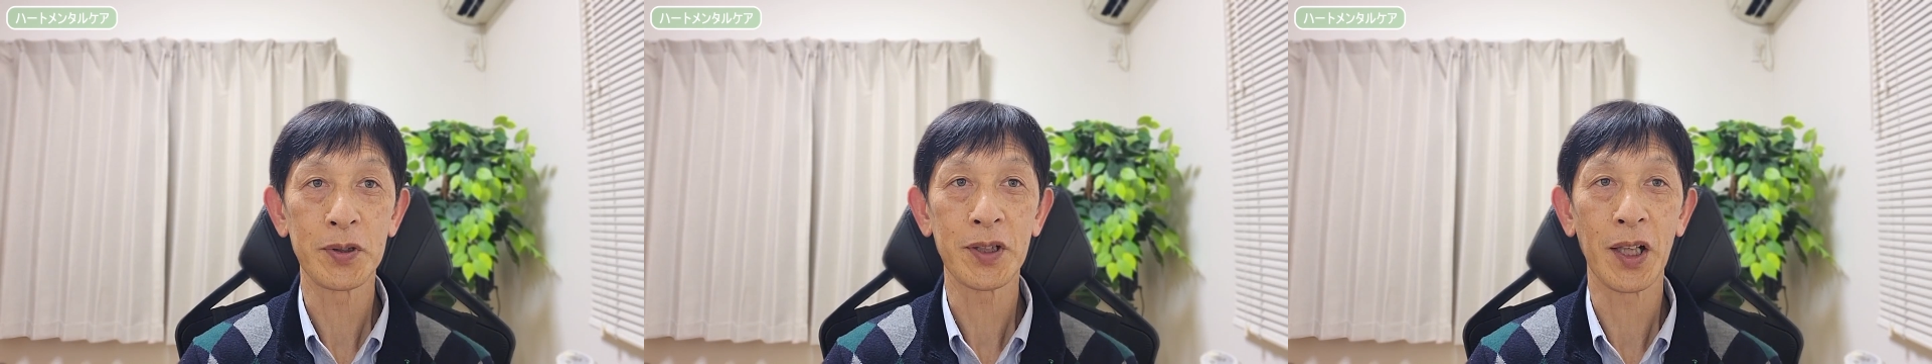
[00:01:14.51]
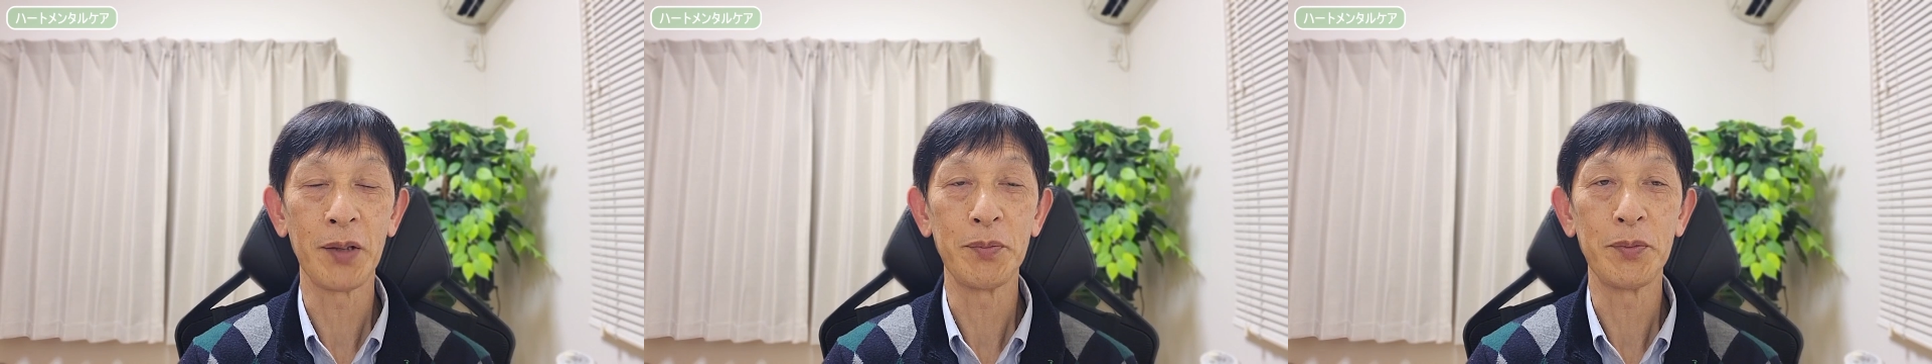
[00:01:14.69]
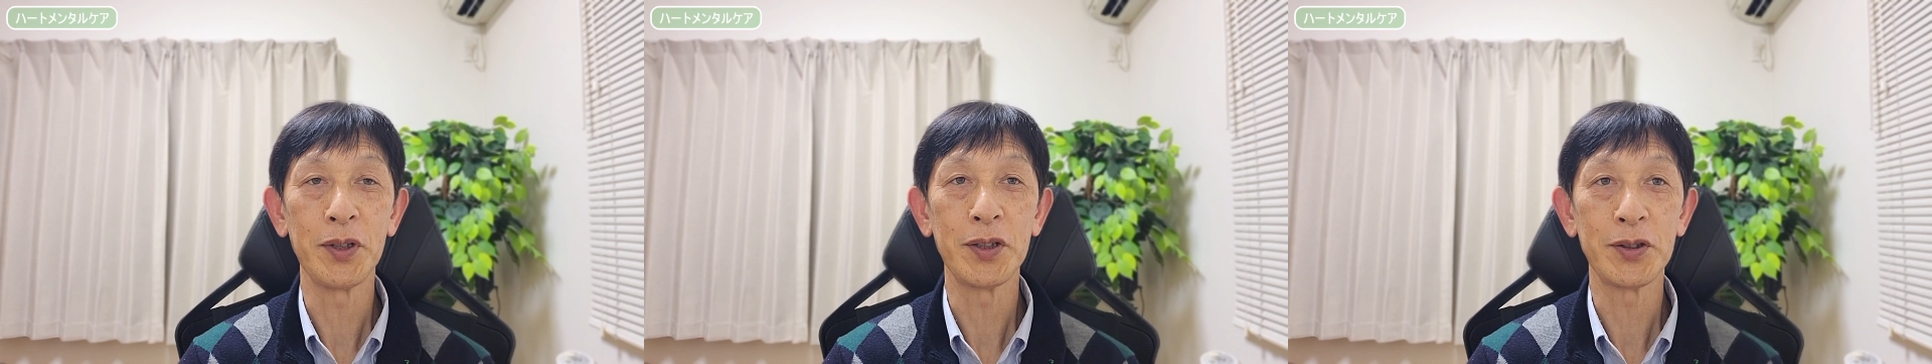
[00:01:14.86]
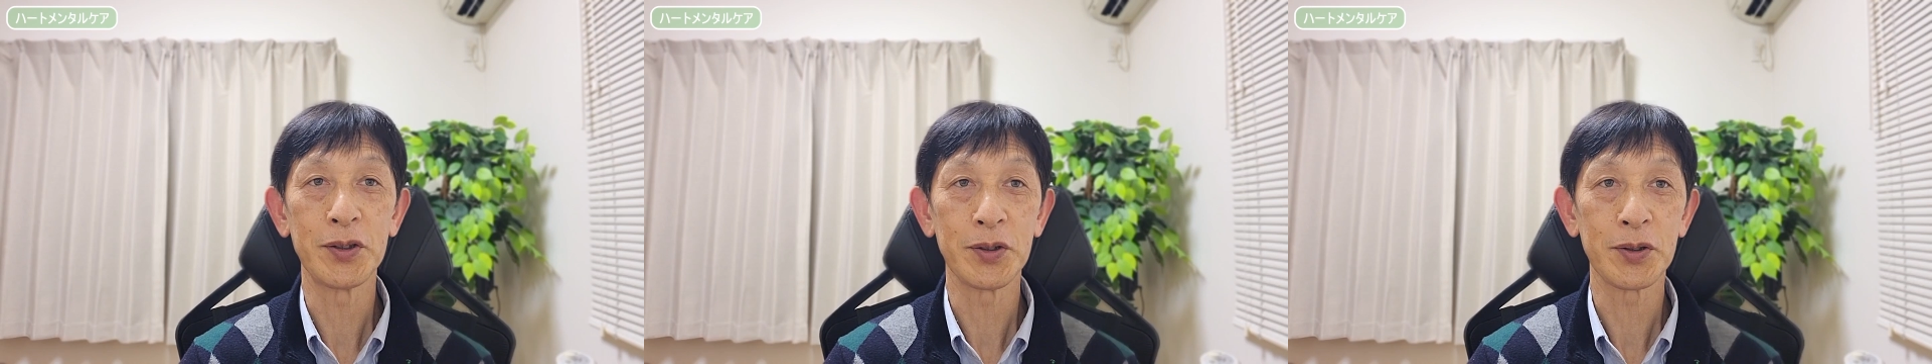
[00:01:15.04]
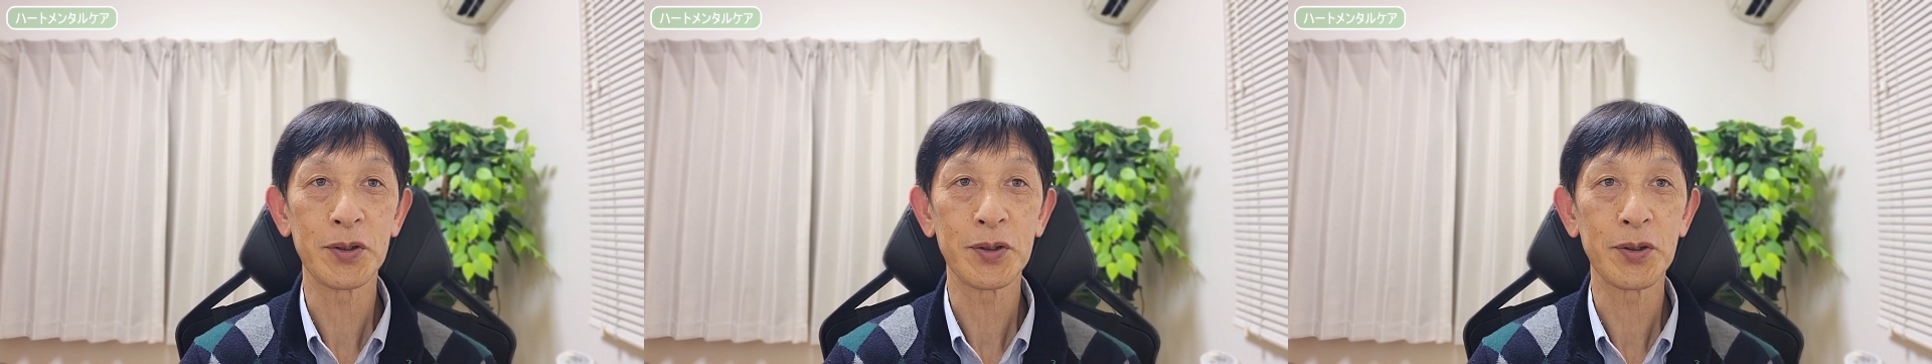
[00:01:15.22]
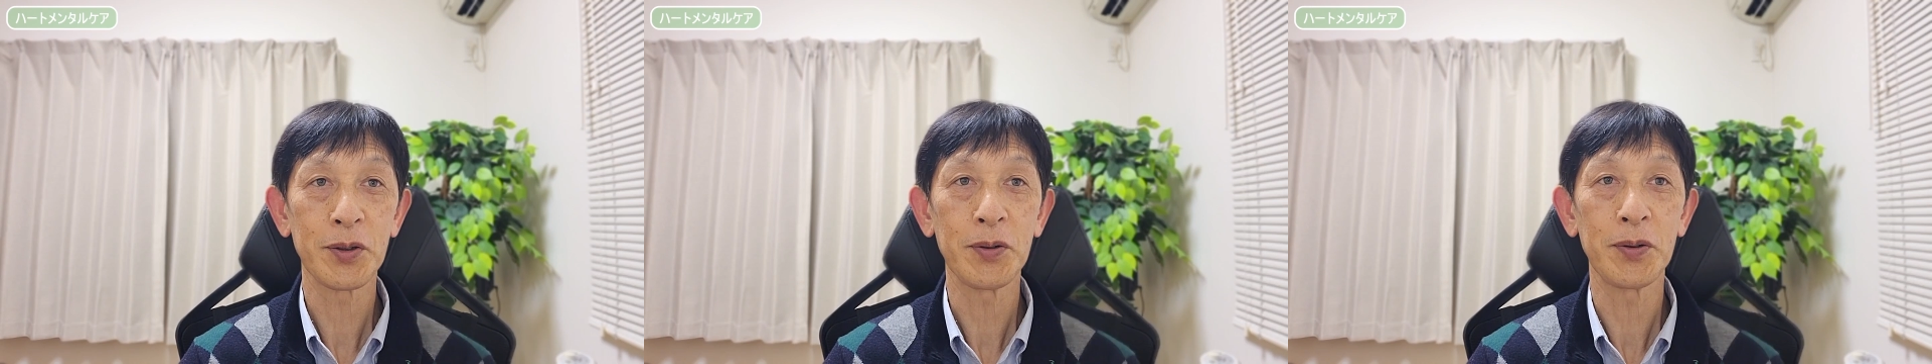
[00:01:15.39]
催眠
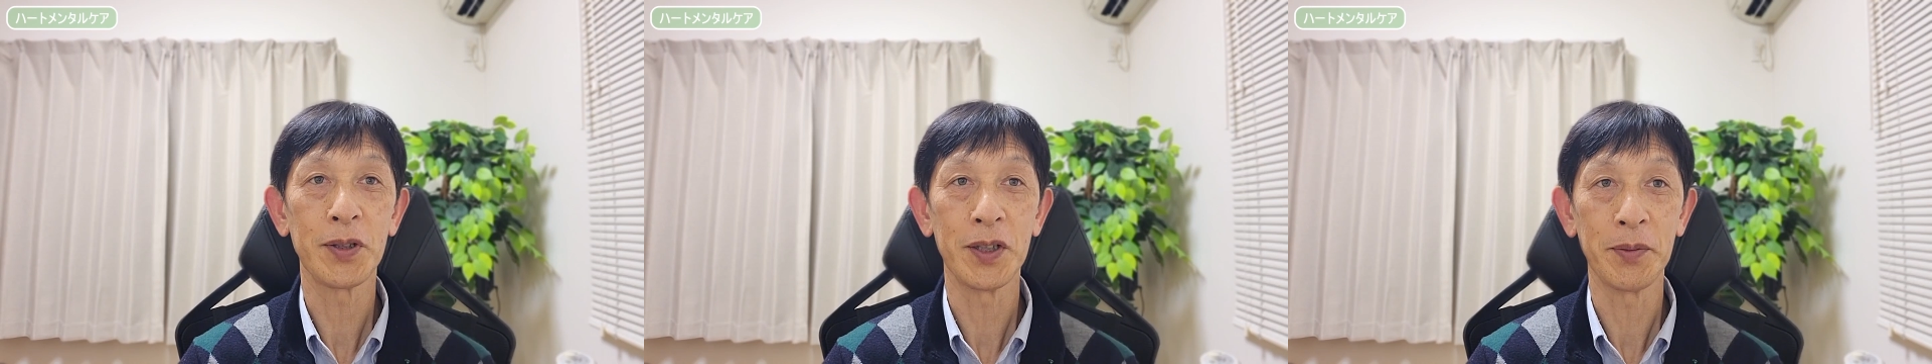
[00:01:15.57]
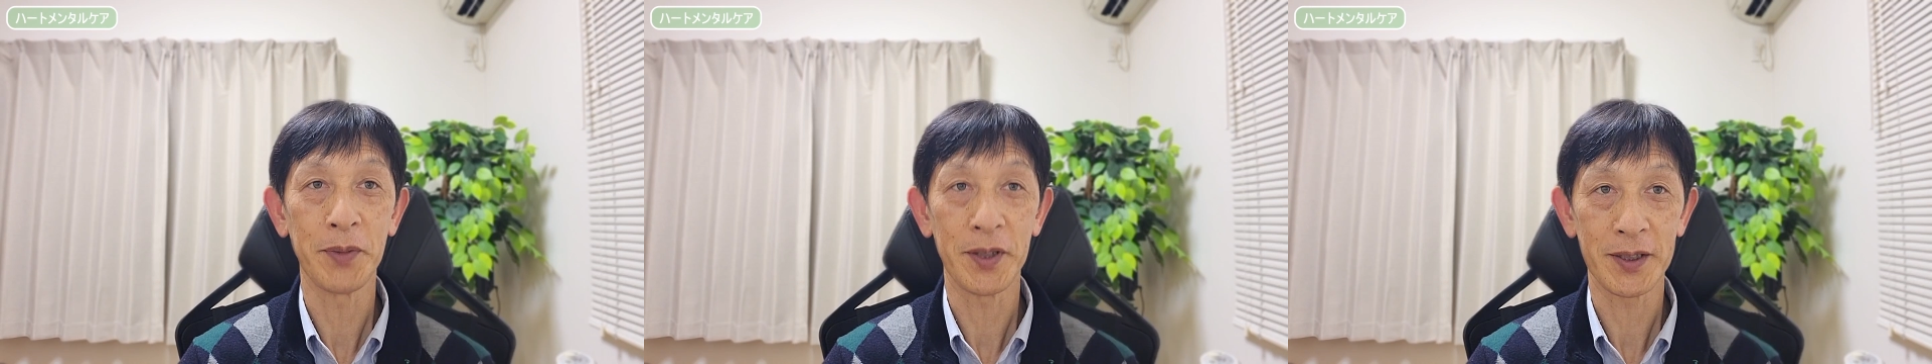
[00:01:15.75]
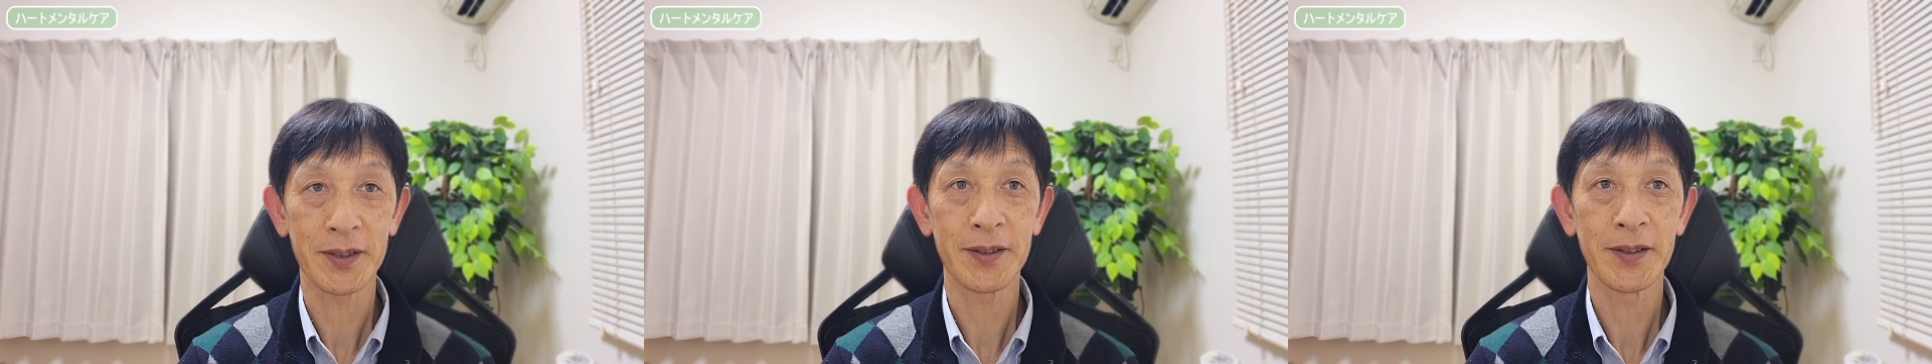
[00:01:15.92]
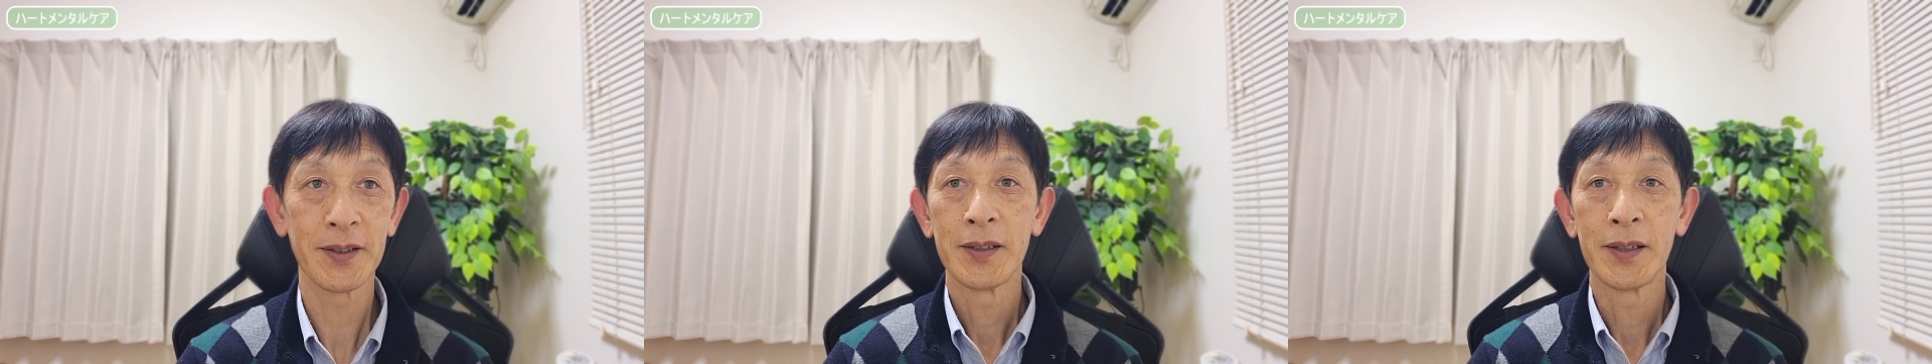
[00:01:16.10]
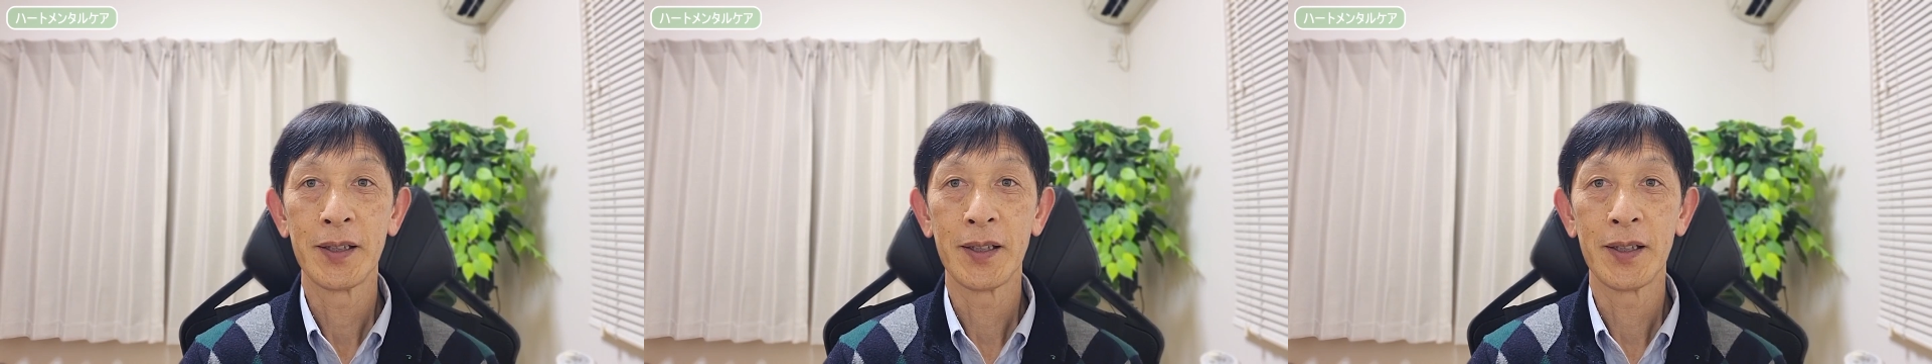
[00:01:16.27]
術と言います。